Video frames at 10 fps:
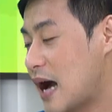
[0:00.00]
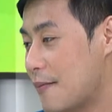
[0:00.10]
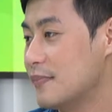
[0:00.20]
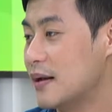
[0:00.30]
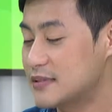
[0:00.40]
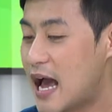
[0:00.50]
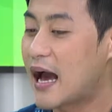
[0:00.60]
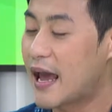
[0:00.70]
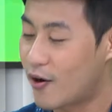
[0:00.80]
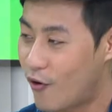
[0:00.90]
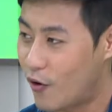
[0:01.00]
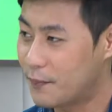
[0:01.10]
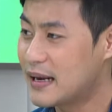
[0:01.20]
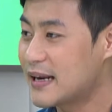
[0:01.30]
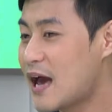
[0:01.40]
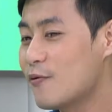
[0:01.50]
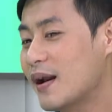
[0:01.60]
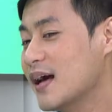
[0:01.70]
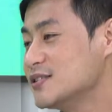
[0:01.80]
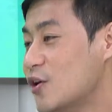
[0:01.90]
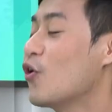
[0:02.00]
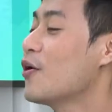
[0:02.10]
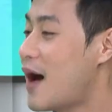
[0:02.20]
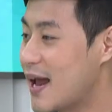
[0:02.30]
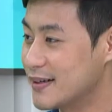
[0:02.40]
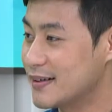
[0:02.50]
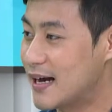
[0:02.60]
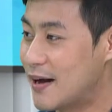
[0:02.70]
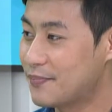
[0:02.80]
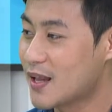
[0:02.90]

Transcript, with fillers: ครับรับจ้างขายของมีรายได้วันละสองร้อยบาทนะครับ